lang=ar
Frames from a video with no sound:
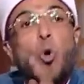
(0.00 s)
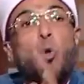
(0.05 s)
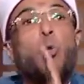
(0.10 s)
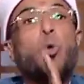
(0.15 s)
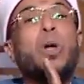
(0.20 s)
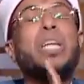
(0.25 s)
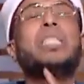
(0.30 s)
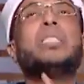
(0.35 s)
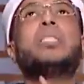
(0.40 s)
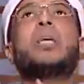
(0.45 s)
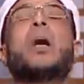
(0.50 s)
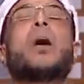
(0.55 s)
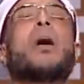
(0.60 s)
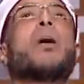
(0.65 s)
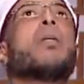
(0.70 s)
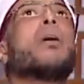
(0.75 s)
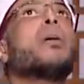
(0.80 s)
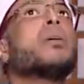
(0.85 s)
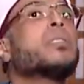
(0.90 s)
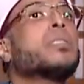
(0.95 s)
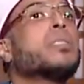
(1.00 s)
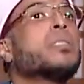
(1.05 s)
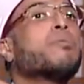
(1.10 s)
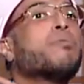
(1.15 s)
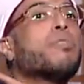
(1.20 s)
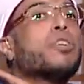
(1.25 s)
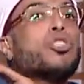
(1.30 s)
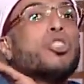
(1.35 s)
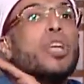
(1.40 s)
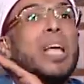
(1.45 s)
وانت خلاص
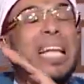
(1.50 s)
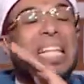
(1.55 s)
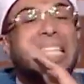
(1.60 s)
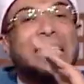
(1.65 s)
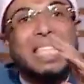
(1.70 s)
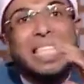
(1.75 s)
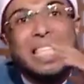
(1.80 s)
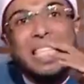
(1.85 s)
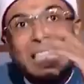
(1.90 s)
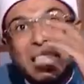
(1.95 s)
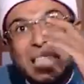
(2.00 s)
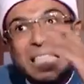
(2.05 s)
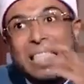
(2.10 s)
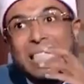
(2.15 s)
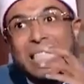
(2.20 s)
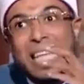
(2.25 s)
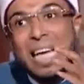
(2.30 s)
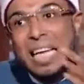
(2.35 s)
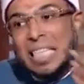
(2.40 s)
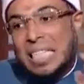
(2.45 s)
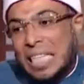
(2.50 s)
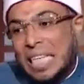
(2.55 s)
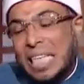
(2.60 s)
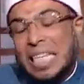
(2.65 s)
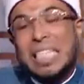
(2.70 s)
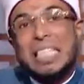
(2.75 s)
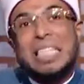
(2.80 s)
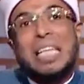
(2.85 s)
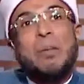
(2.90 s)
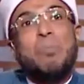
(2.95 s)
فشلت ان انت
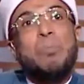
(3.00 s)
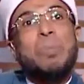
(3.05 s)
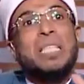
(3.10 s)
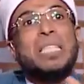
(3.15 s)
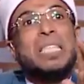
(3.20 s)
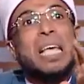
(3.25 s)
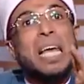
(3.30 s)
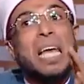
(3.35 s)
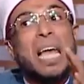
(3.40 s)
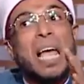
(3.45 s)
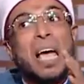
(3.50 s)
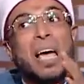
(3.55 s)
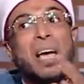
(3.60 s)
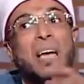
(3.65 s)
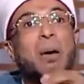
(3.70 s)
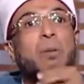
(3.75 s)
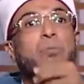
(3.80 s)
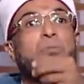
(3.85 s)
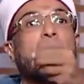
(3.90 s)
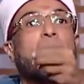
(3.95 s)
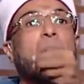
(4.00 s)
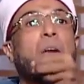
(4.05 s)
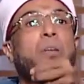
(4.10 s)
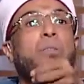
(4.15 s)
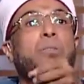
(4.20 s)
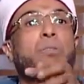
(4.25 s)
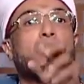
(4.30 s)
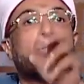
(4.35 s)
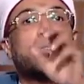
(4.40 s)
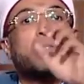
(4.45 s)
تعدل ميزانها
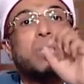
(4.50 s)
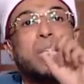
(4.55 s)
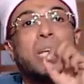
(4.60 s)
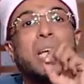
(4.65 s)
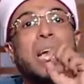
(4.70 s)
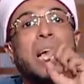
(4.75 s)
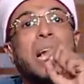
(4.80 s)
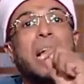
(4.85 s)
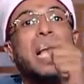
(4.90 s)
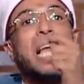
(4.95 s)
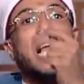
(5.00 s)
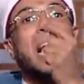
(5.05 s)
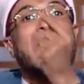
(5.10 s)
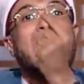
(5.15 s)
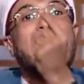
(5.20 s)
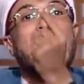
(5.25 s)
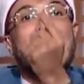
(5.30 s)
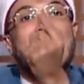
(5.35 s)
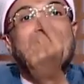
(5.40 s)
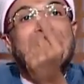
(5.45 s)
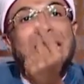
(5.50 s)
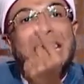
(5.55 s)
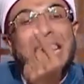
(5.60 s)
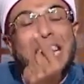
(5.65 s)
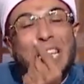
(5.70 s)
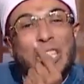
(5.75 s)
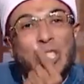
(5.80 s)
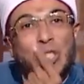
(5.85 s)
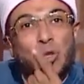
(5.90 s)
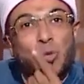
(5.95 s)
فخلاص لها
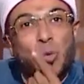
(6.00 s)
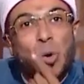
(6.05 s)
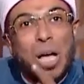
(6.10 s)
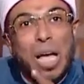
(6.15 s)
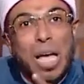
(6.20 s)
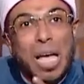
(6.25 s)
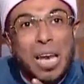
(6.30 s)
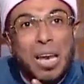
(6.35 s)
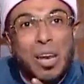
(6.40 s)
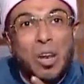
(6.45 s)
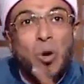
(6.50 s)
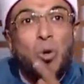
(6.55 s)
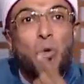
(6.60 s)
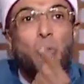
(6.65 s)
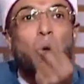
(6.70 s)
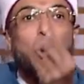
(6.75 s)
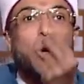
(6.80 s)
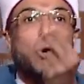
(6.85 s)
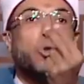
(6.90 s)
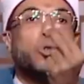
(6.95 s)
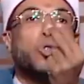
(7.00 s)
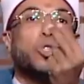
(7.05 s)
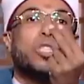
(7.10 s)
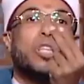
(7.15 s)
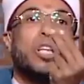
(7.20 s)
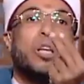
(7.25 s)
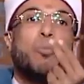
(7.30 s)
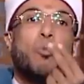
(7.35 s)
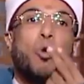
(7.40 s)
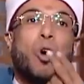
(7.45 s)
عندك السؤال
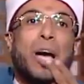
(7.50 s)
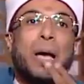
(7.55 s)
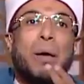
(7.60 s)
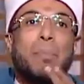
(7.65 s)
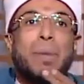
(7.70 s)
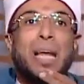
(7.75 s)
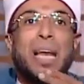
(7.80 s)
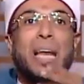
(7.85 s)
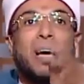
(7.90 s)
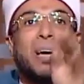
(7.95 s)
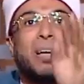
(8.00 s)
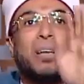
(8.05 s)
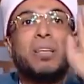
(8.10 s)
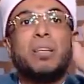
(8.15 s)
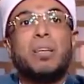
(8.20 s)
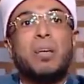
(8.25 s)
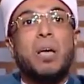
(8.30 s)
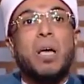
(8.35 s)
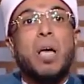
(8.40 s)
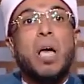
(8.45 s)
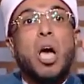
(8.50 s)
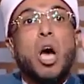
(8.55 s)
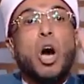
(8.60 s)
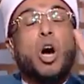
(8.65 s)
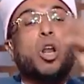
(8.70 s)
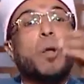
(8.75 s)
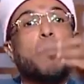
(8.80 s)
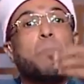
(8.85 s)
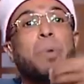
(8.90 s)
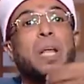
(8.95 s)
وحسن المعامله
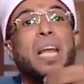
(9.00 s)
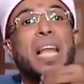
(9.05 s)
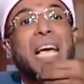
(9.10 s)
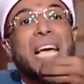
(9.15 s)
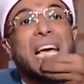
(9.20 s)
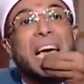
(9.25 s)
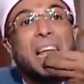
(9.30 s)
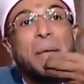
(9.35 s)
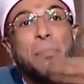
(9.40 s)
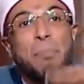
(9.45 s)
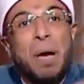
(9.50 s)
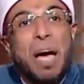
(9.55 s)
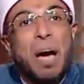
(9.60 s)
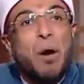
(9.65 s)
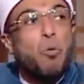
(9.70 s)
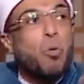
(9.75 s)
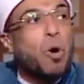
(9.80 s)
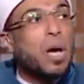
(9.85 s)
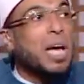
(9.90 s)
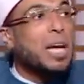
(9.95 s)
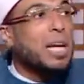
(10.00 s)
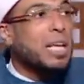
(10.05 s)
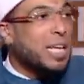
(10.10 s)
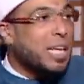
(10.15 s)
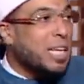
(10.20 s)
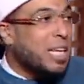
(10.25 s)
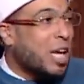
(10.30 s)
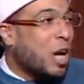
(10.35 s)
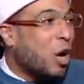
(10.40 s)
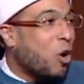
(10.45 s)
ربنا كرمها
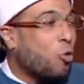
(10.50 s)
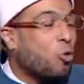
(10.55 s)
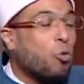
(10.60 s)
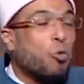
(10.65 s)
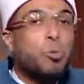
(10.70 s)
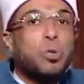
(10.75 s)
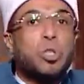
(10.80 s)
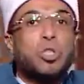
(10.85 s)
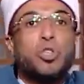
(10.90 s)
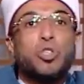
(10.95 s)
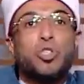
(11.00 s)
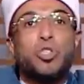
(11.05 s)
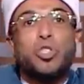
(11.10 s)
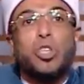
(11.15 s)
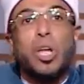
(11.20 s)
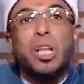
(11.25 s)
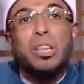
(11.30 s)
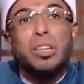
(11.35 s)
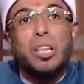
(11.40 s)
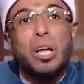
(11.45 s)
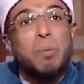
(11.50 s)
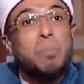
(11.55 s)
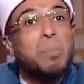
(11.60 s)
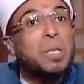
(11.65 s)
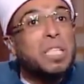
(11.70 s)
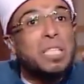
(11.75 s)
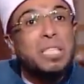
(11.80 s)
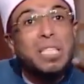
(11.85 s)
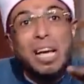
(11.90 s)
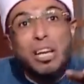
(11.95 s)
وغنيه وبتتصدق ما
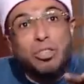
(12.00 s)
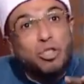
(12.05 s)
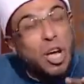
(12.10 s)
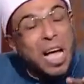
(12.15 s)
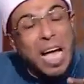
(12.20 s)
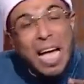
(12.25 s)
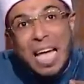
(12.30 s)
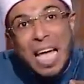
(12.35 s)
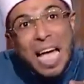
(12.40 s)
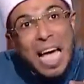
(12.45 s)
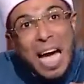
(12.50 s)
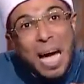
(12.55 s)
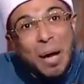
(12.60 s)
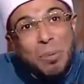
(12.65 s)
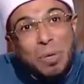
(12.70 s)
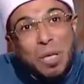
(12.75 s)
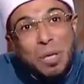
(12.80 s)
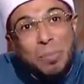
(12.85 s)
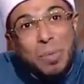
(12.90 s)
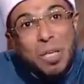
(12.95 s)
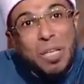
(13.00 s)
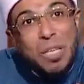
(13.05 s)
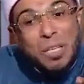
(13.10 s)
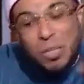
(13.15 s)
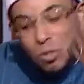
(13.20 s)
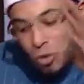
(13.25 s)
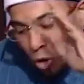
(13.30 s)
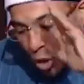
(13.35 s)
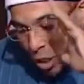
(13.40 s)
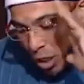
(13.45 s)
تديهاش حاجه يا حبيبي
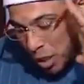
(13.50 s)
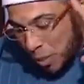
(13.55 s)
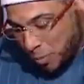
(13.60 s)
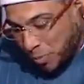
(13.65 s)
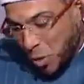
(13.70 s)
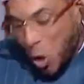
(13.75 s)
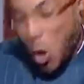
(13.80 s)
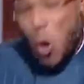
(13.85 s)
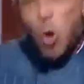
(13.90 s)
طيب